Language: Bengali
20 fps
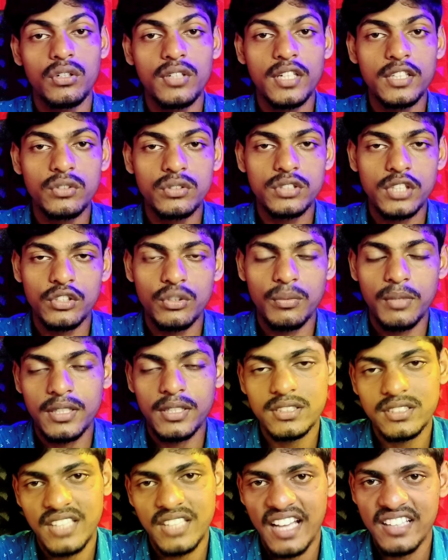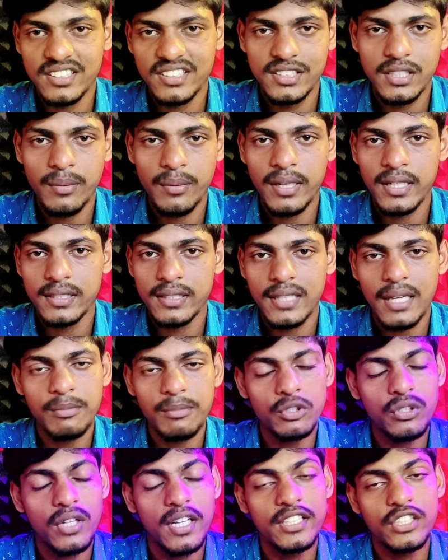তখন কিন্তু সে তোমাকে স্ট্রাইক দিতে পারে
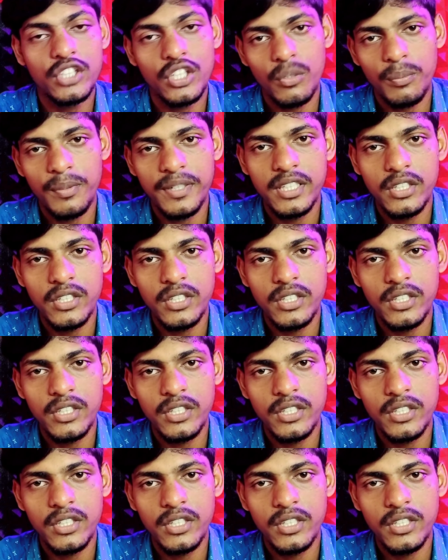তাই বন্ধুরা এই ছিল